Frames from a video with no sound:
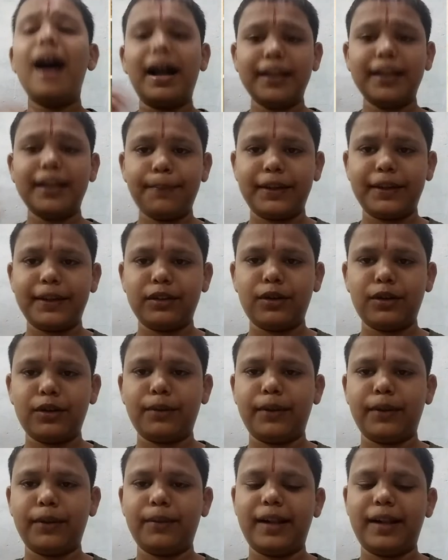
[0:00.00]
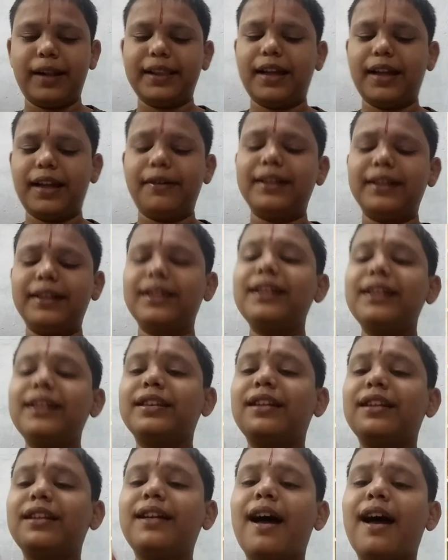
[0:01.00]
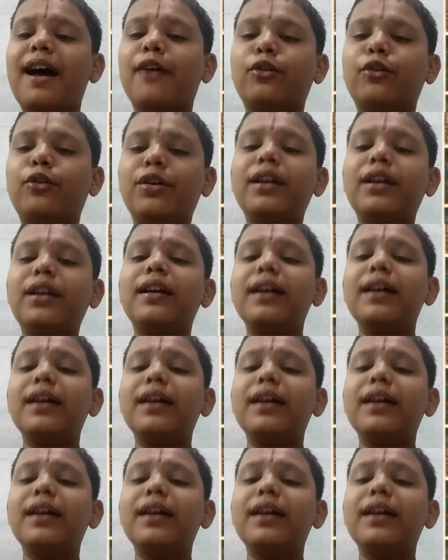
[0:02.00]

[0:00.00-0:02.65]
அந்த பதினோரு பெருமாள் தான் வந்து திருநாங்கூர்